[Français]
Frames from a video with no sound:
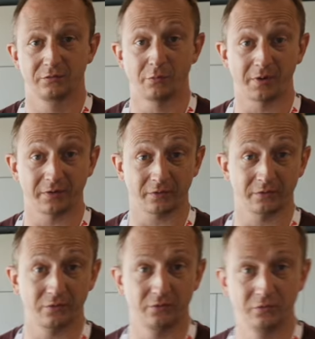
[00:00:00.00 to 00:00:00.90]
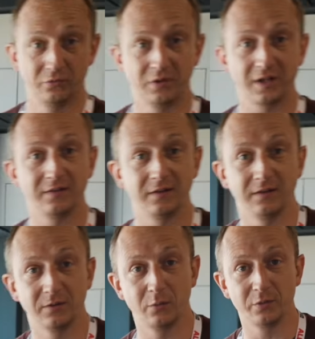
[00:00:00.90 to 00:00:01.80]
Je vous présente Ducati
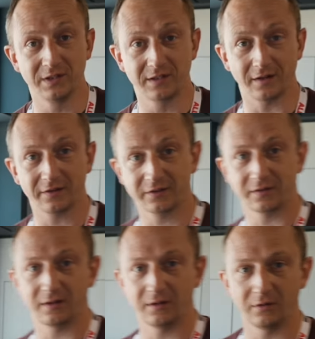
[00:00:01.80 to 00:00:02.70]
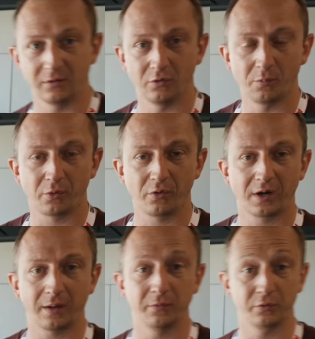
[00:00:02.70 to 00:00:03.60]
Unica. C'est euh, le
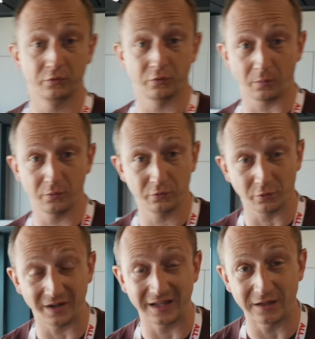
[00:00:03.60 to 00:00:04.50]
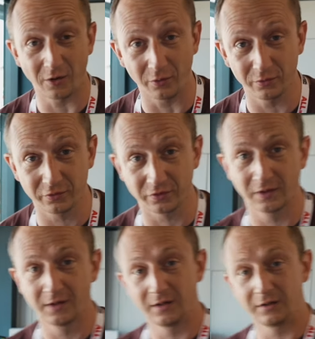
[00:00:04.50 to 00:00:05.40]
programme sur mesure et grand luxe
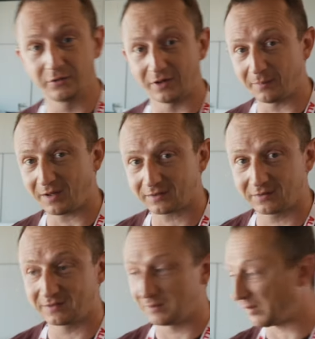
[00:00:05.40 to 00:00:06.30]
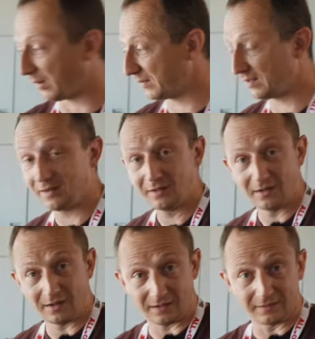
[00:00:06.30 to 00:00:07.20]
de la marque qui permet
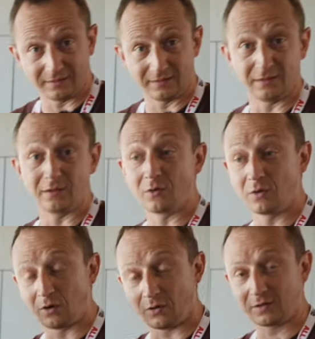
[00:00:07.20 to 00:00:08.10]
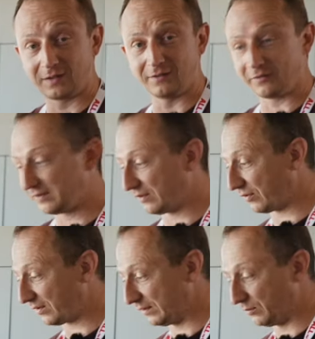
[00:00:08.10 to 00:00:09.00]
à des grands clients
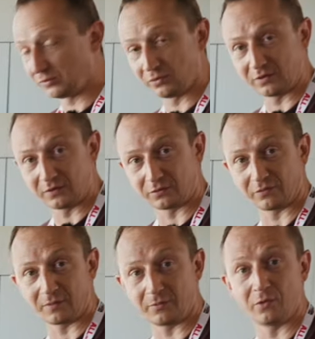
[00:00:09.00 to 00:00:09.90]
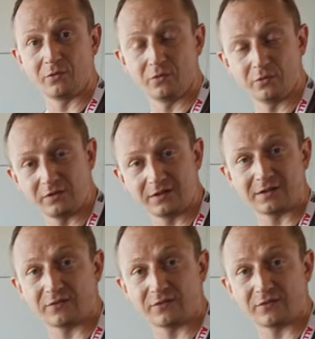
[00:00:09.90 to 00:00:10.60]
d'avoir des motos qui sont vraiment uniques